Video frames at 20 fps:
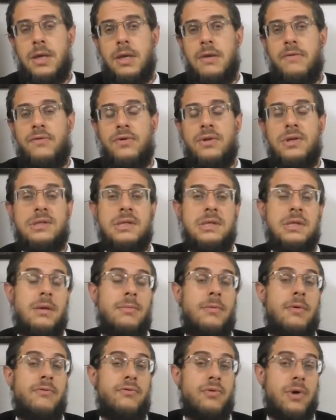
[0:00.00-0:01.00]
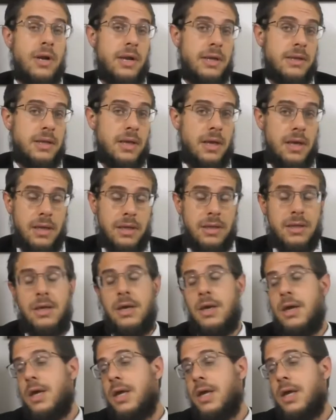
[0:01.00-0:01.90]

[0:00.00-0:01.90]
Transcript: il faut nécessairement voir la traite.